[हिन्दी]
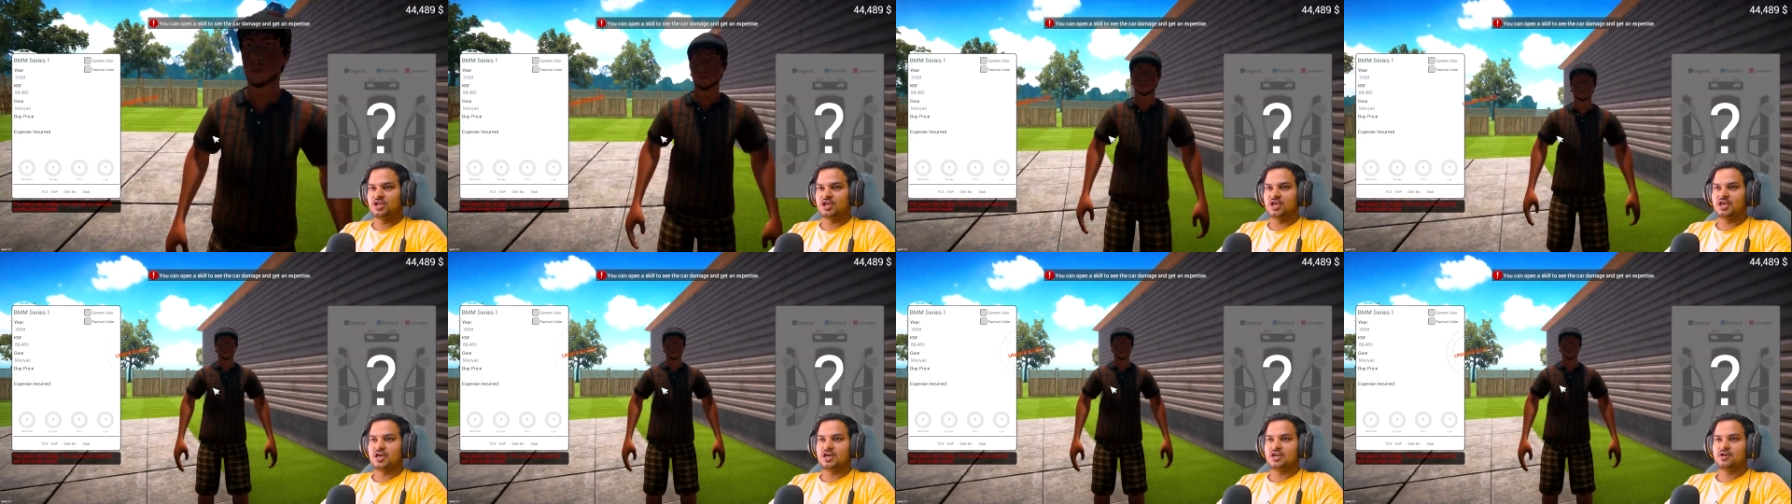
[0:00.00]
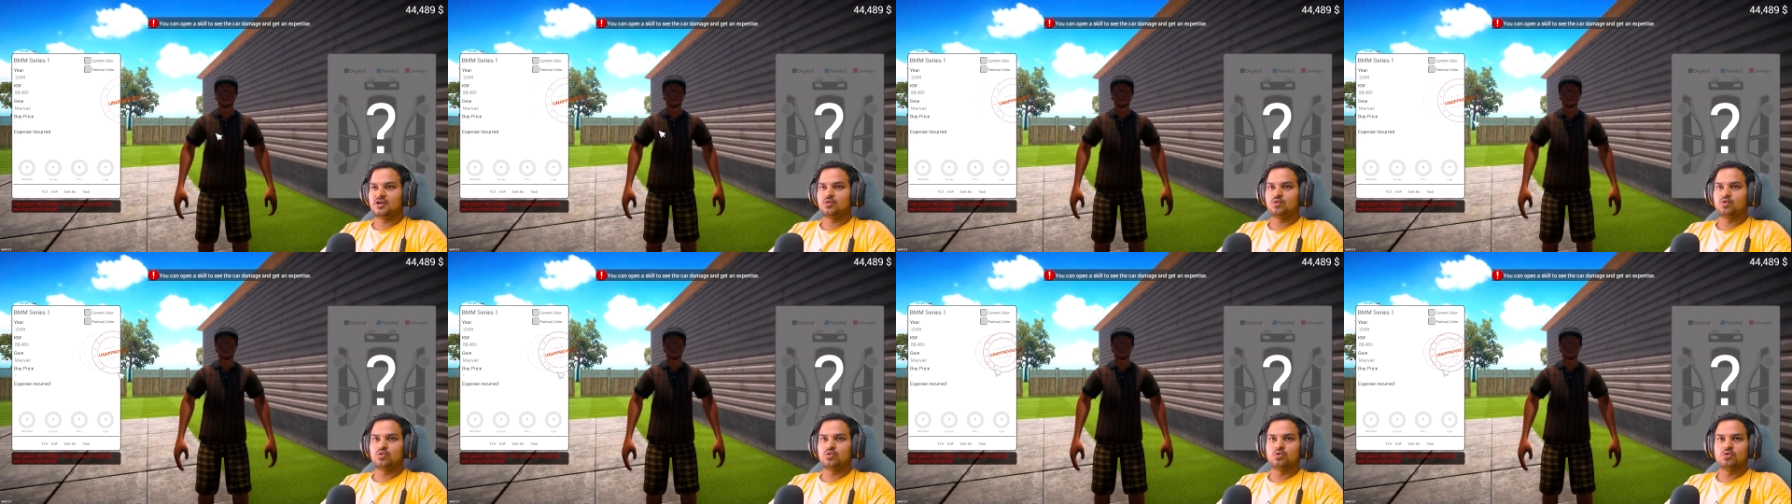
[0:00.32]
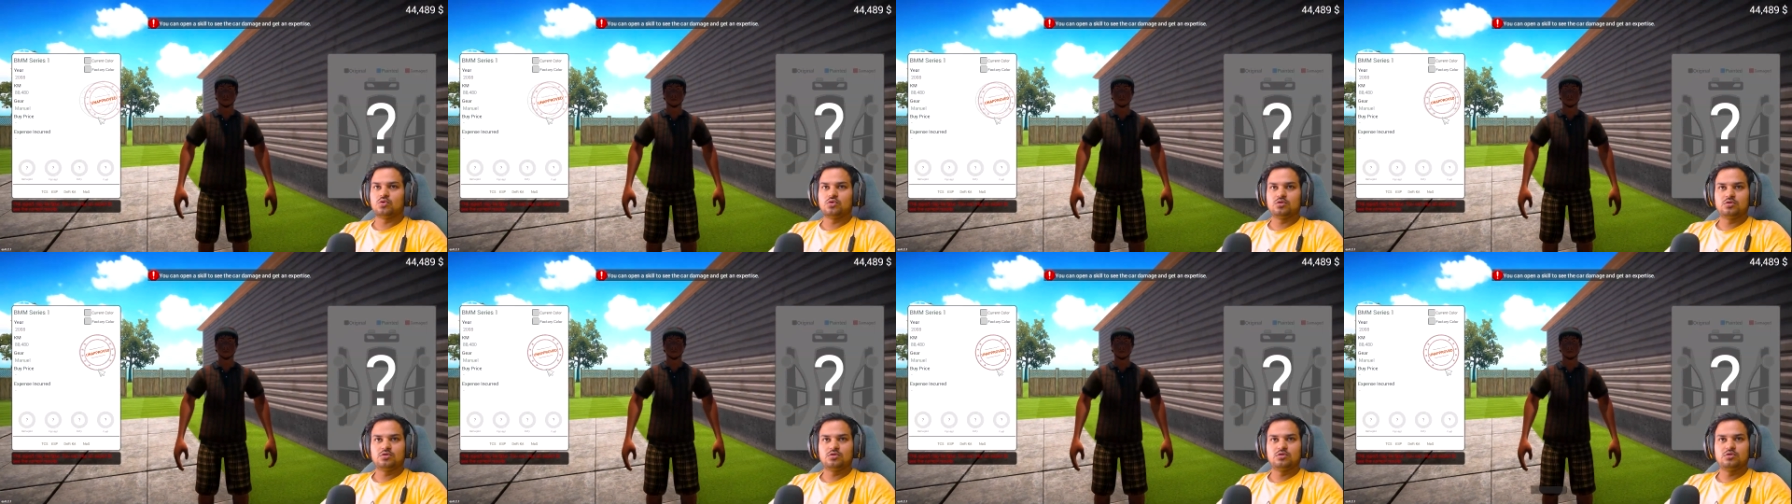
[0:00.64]
यार रुको
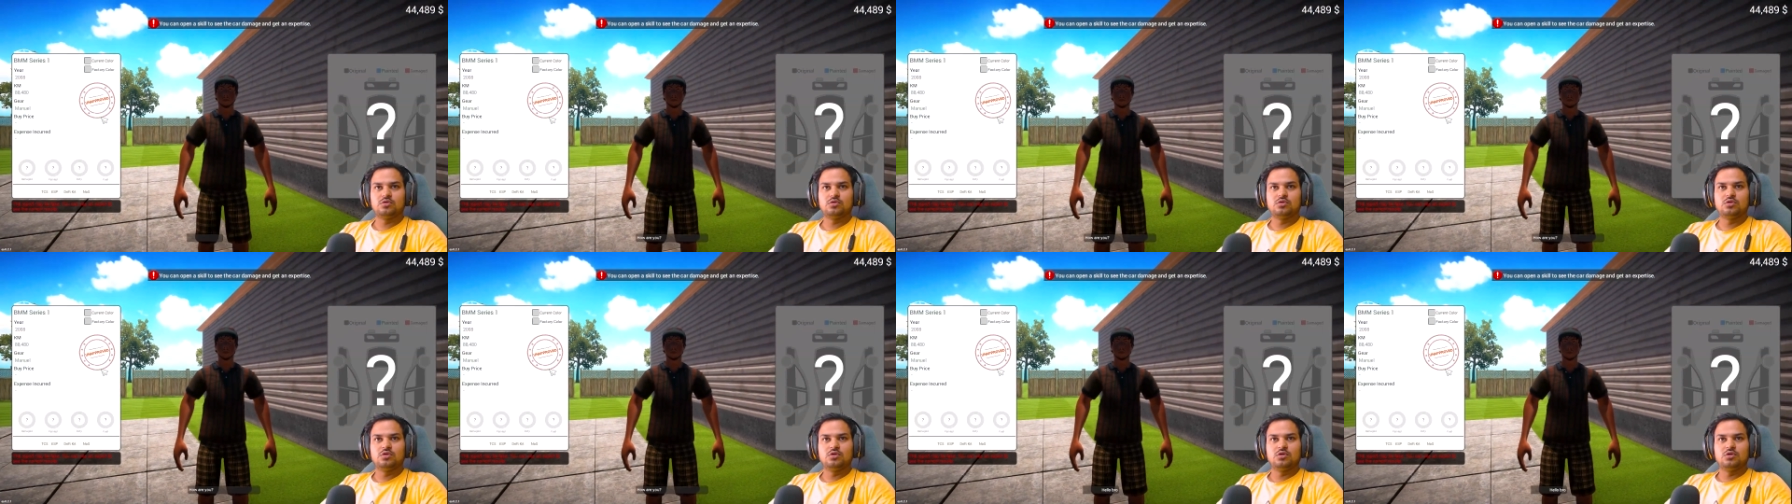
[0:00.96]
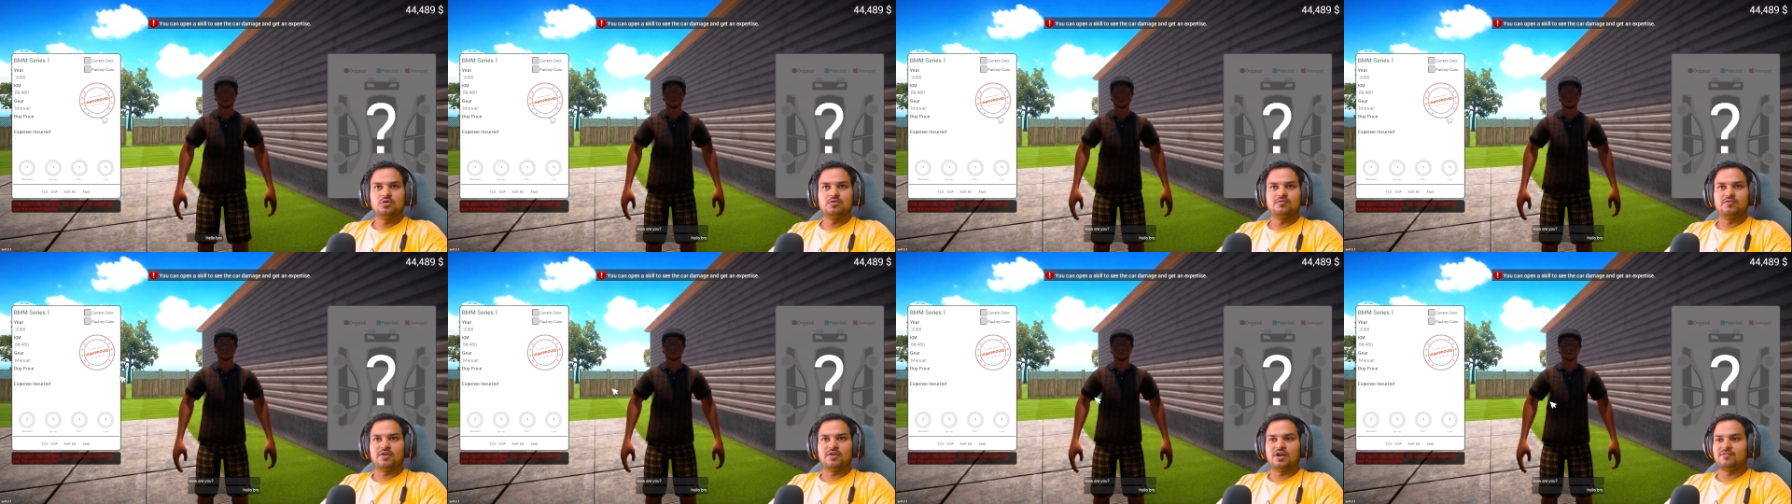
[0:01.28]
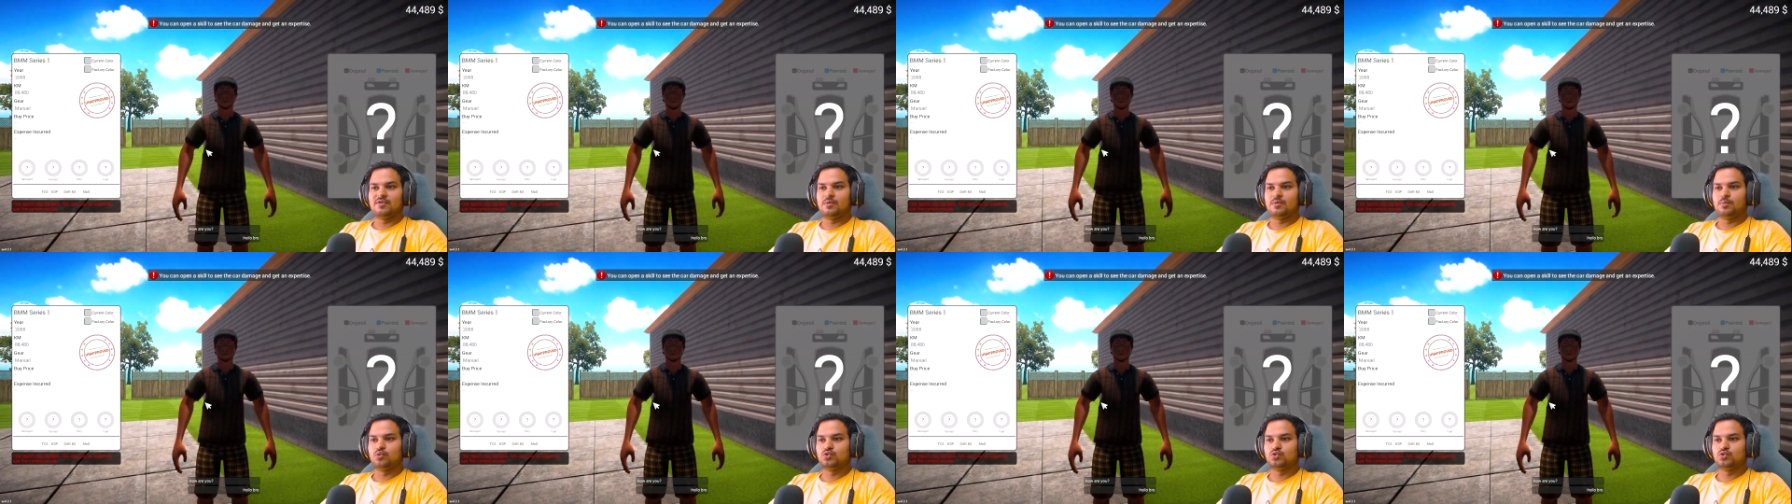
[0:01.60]
फटाफट